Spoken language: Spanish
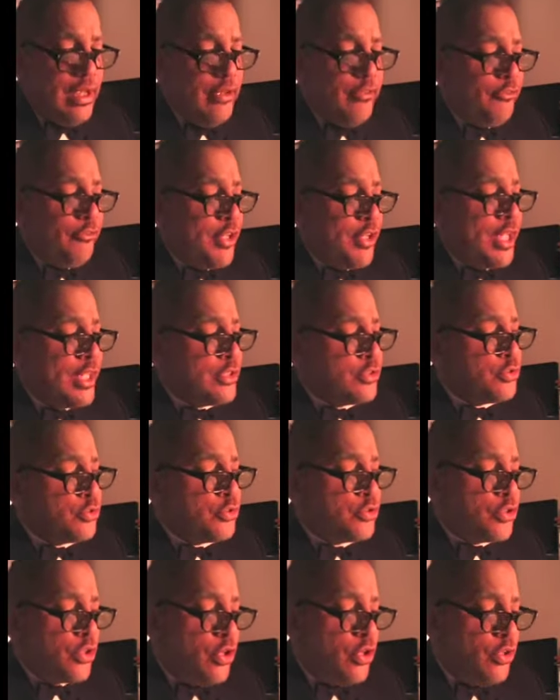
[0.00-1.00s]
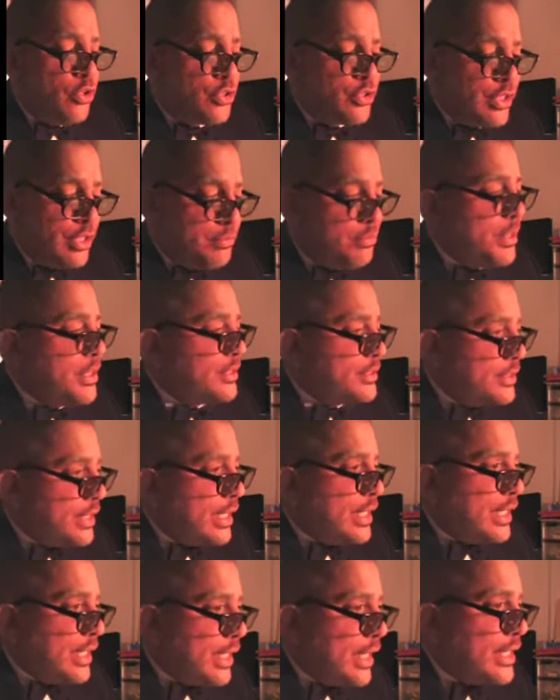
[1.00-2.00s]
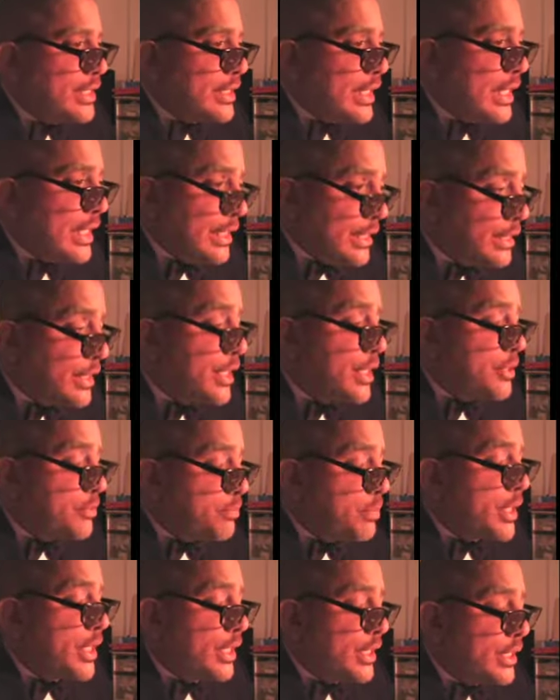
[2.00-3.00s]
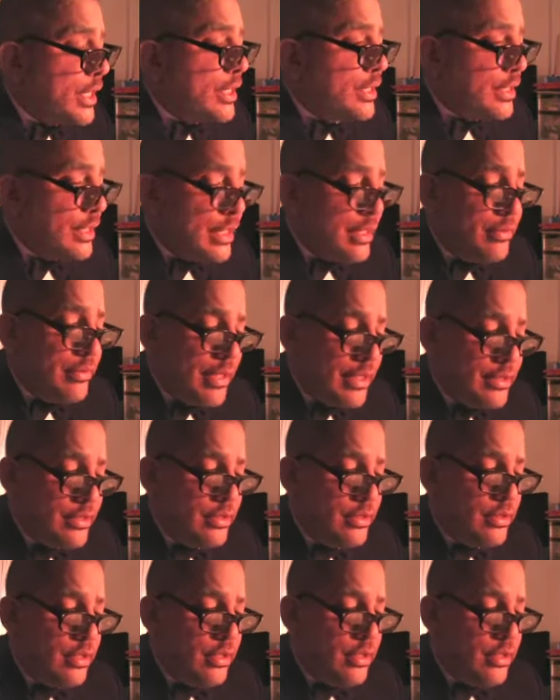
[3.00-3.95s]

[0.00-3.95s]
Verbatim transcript: Fije sus ojos en mis técnicas interpretativas